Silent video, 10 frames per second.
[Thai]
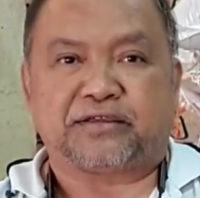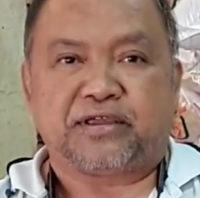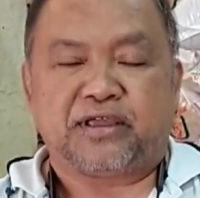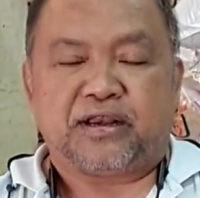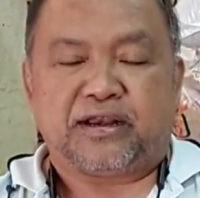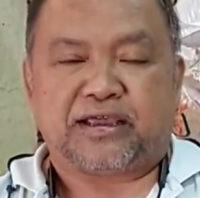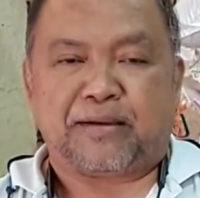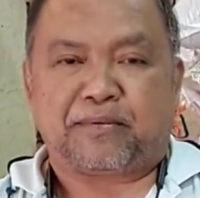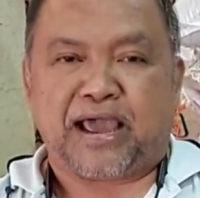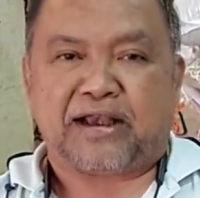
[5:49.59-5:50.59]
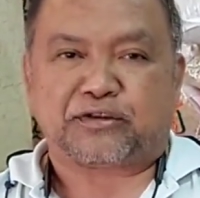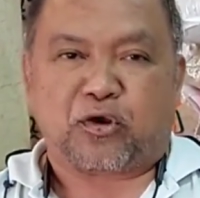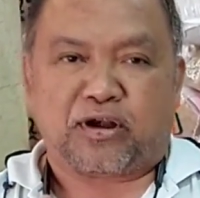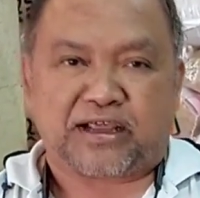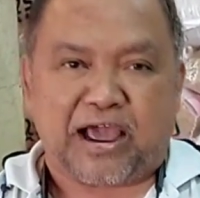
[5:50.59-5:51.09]
ครับนะครับการถ
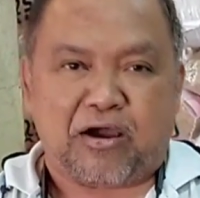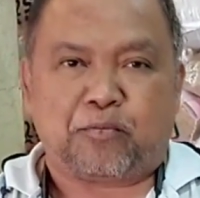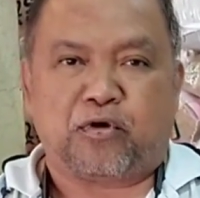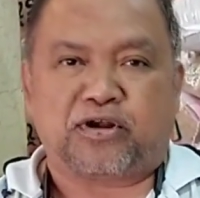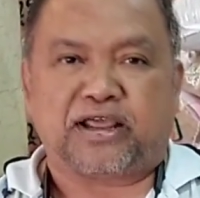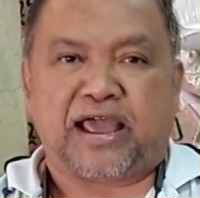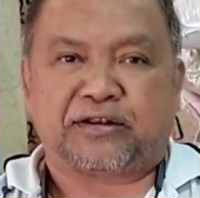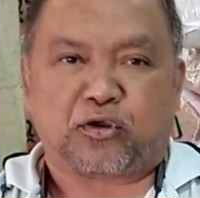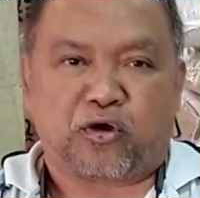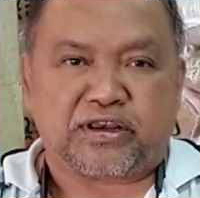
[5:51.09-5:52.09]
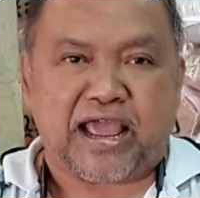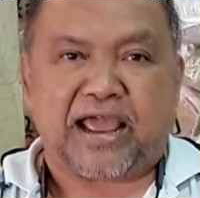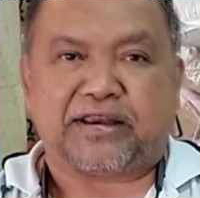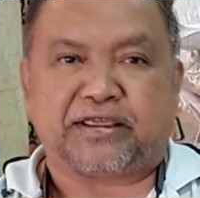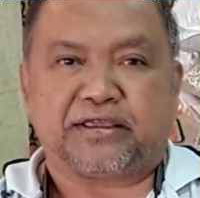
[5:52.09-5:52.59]
อนข้าวปนการถอนหญ้า
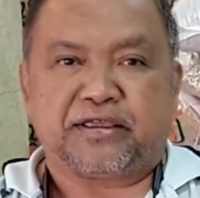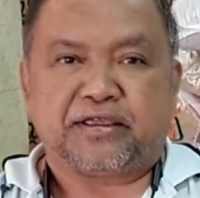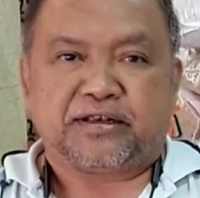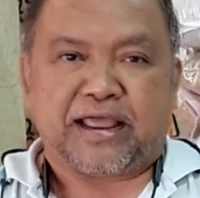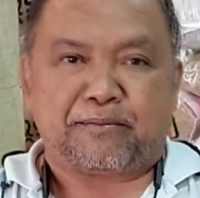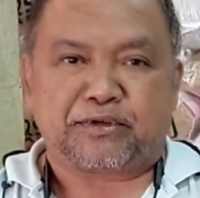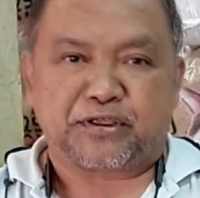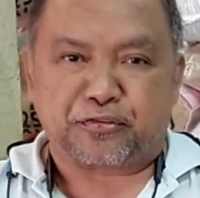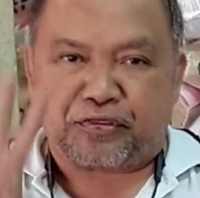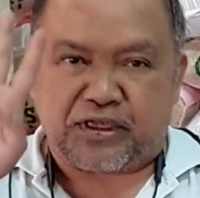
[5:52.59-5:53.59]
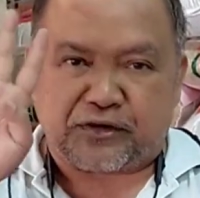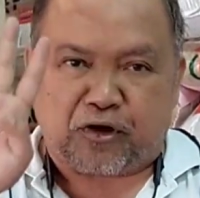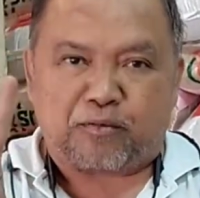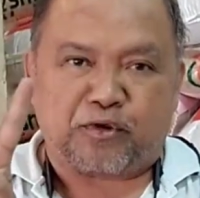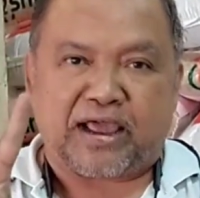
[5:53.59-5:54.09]
นี่ทำถึงสี่ร
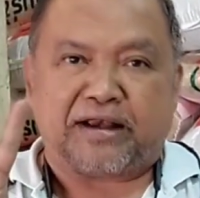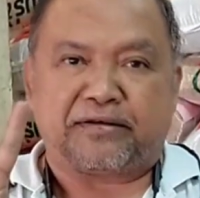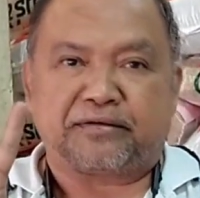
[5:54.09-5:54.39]
อบด้วยกัน